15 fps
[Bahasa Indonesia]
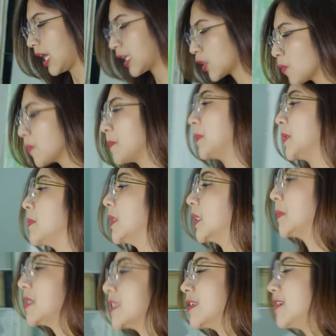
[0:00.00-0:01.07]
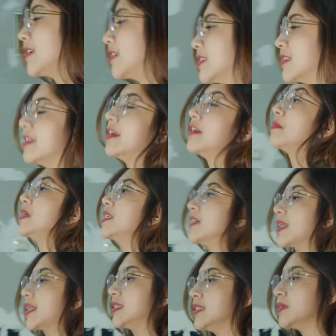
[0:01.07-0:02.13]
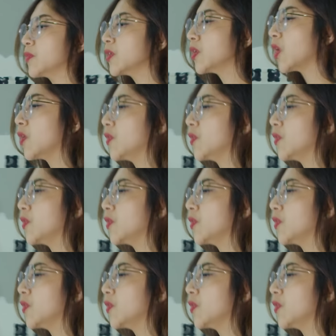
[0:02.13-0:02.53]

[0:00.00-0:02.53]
atau teman-teman setianya studionya bincang ranjang mungkin